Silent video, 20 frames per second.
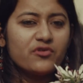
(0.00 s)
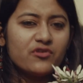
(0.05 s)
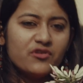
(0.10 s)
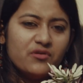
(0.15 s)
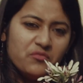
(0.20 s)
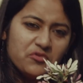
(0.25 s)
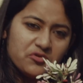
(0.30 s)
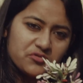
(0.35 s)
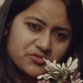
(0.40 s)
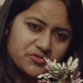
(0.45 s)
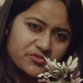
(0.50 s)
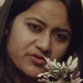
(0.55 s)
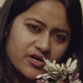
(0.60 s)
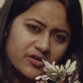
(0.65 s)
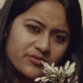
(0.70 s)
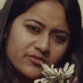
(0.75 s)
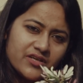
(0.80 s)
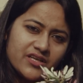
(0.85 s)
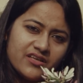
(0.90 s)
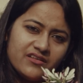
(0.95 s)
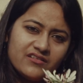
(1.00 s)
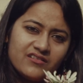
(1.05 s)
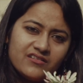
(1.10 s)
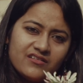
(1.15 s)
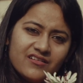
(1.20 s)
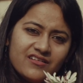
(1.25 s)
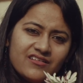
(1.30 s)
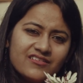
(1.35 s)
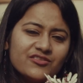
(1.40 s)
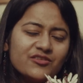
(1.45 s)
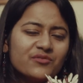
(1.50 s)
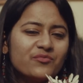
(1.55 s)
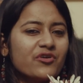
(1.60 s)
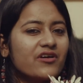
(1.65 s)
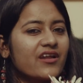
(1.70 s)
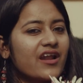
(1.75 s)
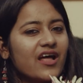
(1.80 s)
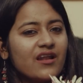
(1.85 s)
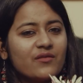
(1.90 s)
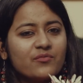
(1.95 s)
পরে পুরনো মন্ত্র আউড়ে তো
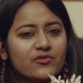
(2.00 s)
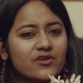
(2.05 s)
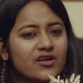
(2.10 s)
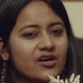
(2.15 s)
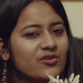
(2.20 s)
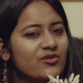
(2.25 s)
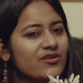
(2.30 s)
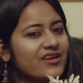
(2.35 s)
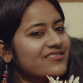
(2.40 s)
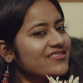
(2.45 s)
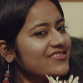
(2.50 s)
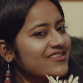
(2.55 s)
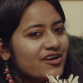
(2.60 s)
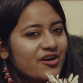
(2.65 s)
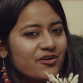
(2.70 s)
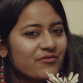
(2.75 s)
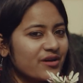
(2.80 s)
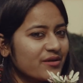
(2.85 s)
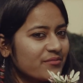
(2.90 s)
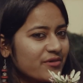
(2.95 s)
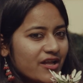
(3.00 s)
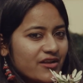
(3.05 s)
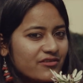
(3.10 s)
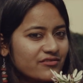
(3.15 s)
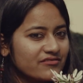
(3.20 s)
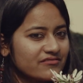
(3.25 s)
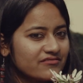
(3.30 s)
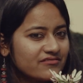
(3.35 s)
বিয়ের মেকআপটা এথনিক হওয়াই ভালো